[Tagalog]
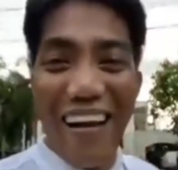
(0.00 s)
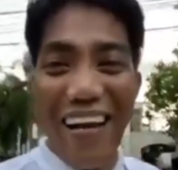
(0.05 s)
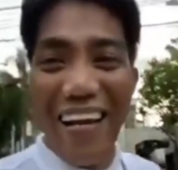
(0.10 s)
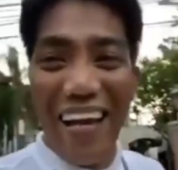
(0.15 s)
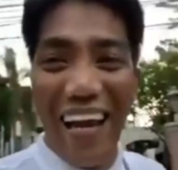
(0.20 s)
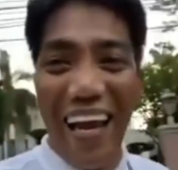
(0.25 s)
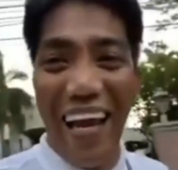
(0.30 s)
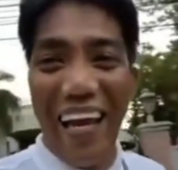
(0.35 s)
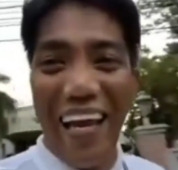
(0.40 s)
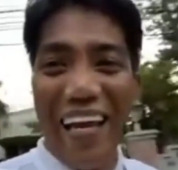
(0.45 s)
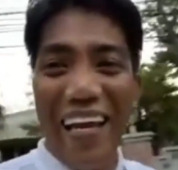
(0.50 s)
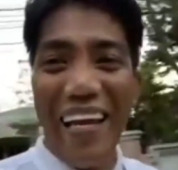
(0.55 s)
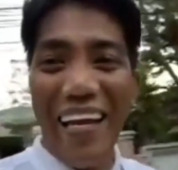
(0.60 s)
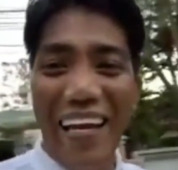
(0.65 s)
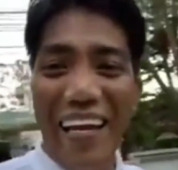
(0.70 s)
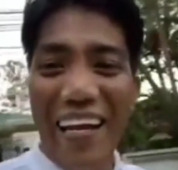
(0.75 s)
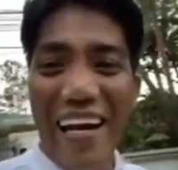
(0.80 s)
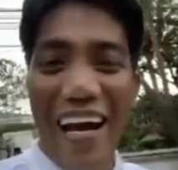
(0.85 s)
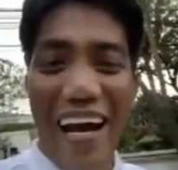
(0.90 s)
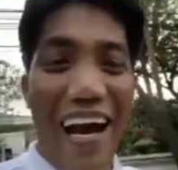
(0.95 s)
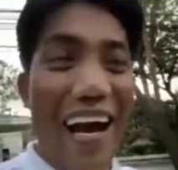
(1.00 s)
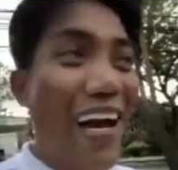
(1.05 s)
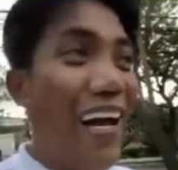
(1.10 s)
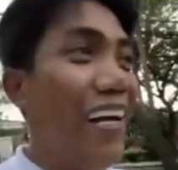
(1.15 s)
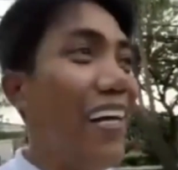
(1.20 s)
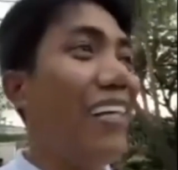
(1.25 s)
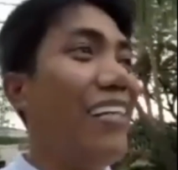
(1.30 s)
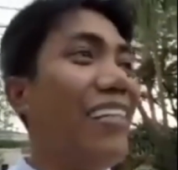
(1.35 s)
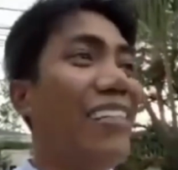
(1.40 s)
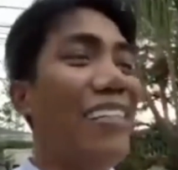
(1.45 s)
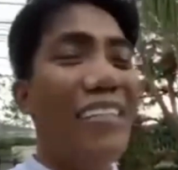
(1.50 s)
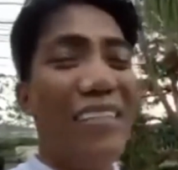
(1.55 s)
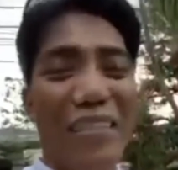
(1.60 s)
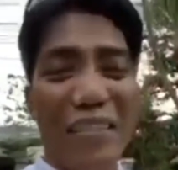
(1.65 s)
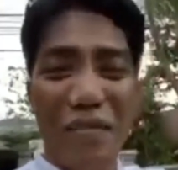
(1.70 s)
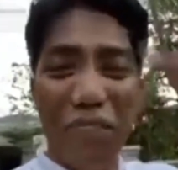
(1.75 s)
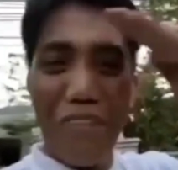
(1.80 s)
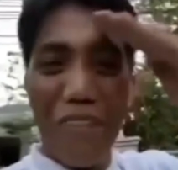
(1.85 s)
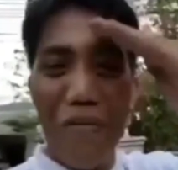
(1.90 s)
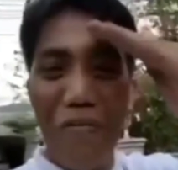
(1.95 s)
Sa isang video niya,
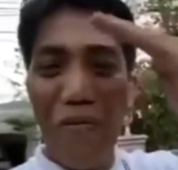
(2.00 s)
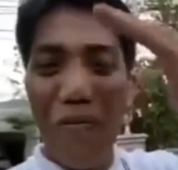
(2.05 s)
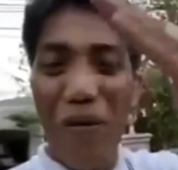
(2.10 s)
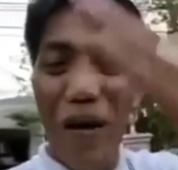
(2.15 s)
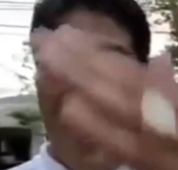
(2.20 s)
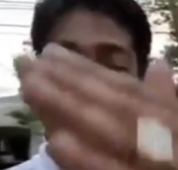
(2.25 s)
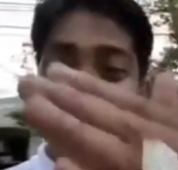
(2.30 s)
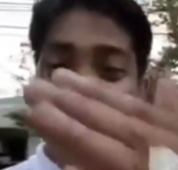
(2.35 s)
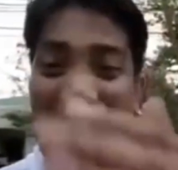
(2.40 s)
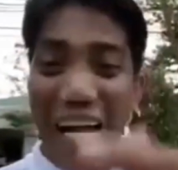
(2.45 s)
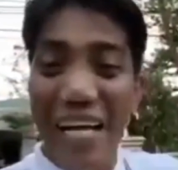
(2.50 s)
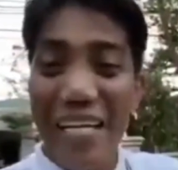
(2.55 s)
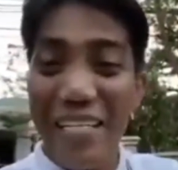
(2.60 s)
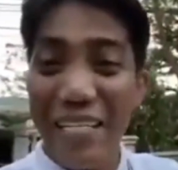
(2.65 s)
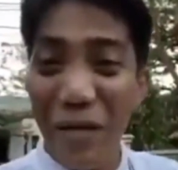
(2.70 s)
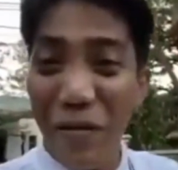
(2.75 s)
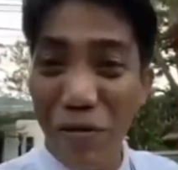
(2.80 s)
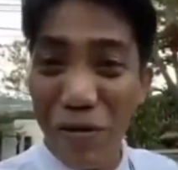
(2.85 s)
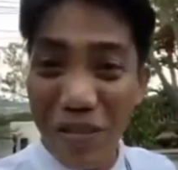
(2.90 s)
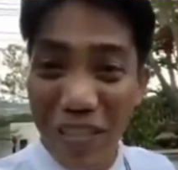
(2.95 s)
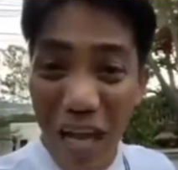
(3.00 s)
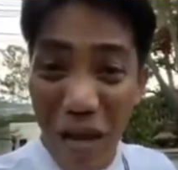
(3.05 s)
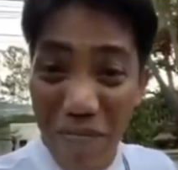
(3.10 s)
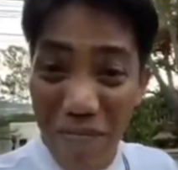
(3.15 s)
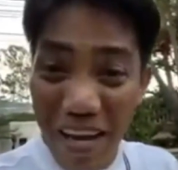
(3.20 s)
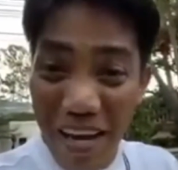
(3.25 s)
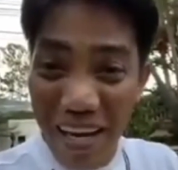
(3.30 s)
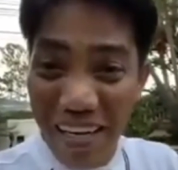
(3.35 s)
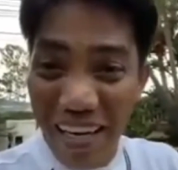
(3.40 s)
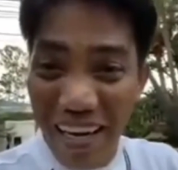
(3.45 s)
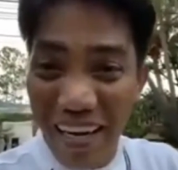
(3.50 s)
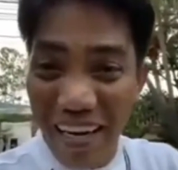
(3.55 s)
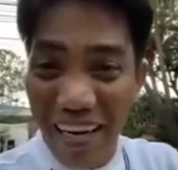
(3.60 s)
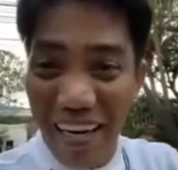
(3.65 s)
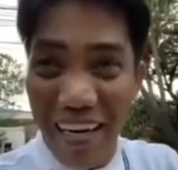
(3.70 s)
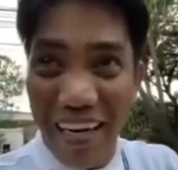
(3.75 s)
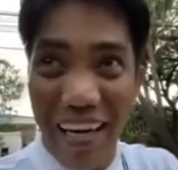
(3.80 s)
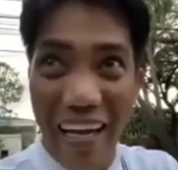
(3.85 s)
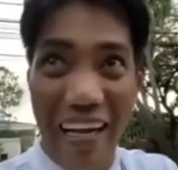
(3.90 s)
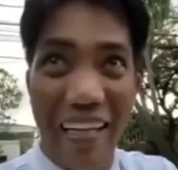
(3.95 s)
sinabi niya na in every rules
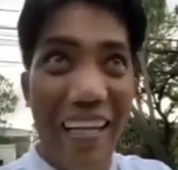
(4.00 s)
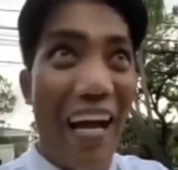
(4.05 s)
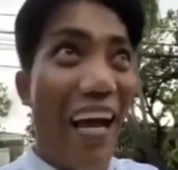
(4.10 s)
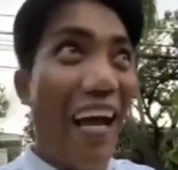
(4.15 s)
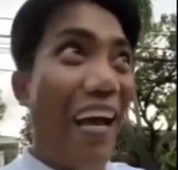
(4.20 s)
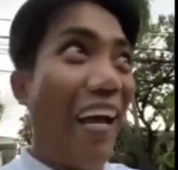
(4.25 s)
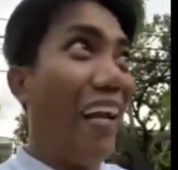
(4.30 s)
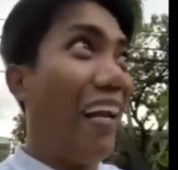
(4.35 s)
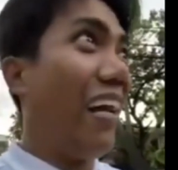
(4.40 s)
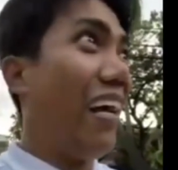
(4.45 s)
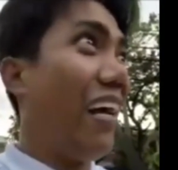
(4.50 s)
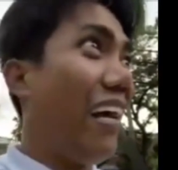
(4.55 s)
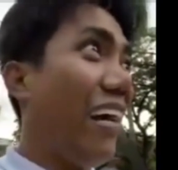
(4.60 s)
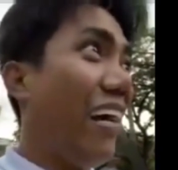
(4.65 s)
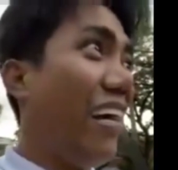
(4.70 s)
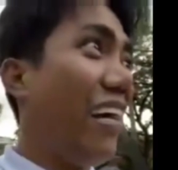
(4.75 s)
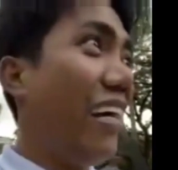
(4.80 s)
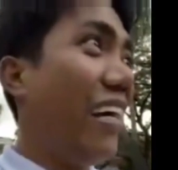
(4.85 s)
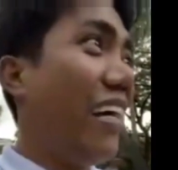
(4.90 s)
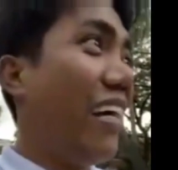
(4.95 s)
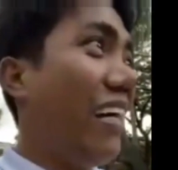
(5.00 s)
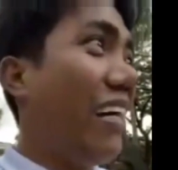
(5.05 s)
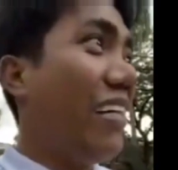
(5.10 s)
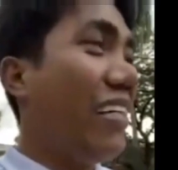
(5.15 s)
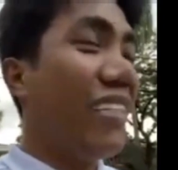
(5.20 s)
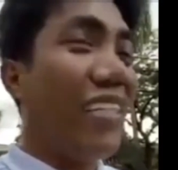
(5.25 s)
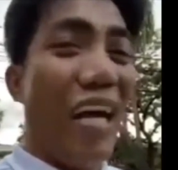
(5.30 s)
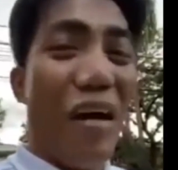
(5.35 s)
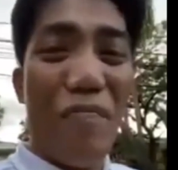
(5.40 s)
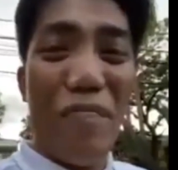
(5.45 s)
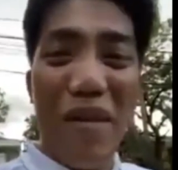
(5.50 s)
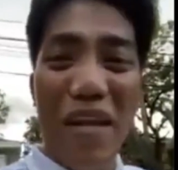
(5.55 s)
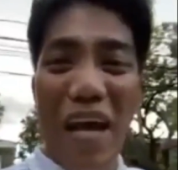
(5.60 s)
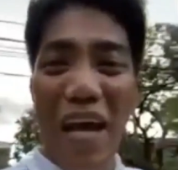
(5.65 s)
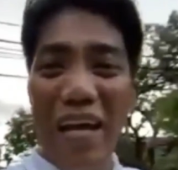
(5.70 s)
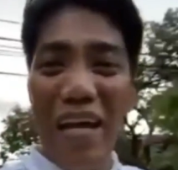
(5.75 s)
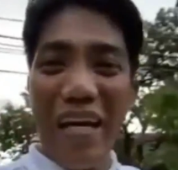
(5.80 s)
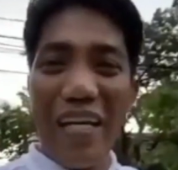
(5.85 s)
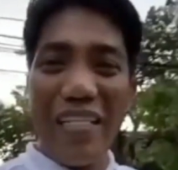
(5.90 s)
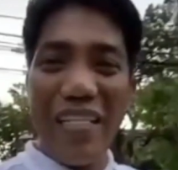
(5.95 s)
and regulation, in every
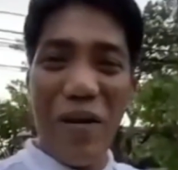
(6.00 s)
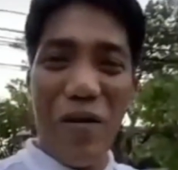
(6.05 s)
law,